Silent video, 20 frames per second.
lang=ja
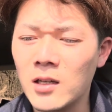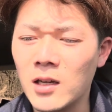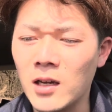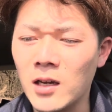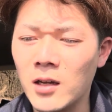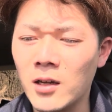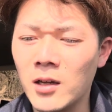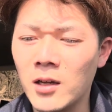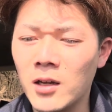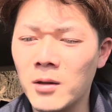
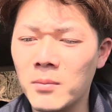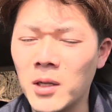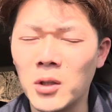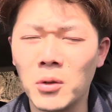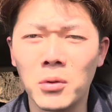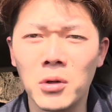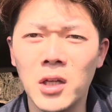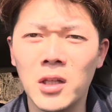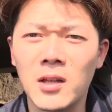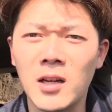えー、まあ、
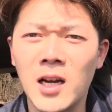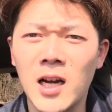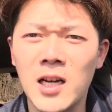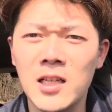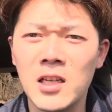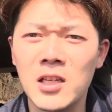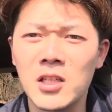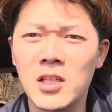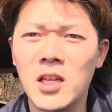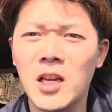どうやって改
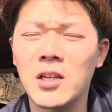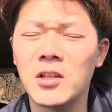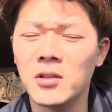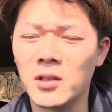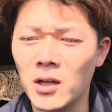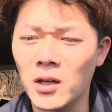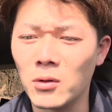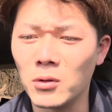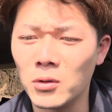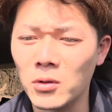善していくん
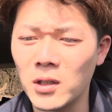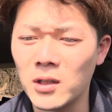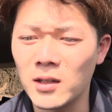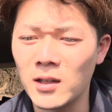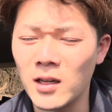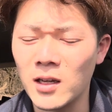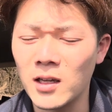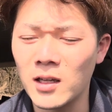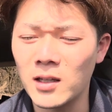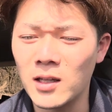だろう、どうやっ
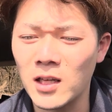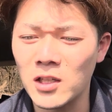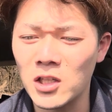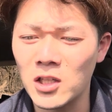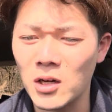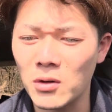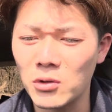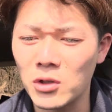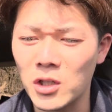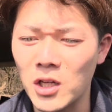て立ち
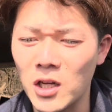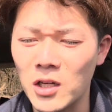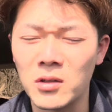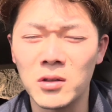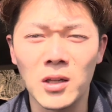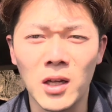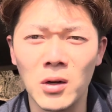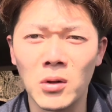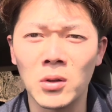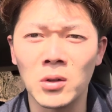直していく
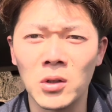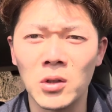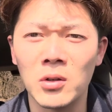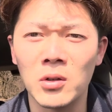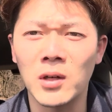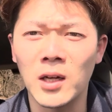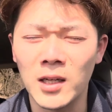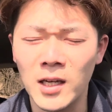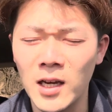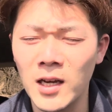んだろうっていう
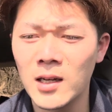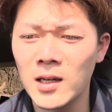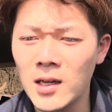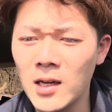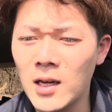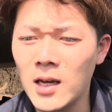のがね、